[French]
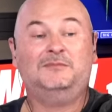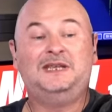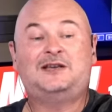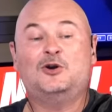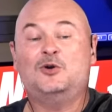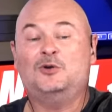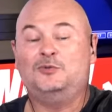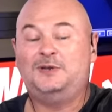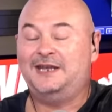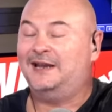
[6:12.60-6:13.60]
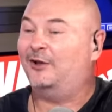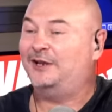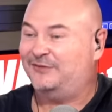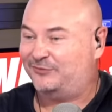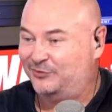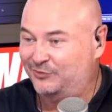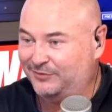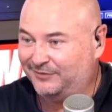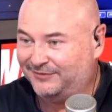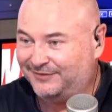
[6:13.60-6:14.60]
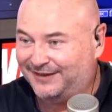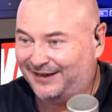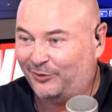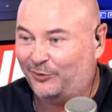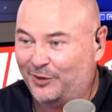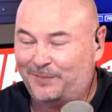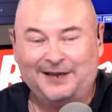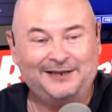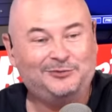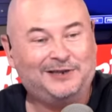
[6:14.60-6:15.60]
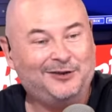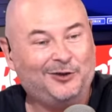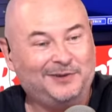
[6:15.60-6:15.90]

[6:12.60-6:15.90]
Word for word: Nico, lui, alors il est venu alors, on en parlait tout à l'heure,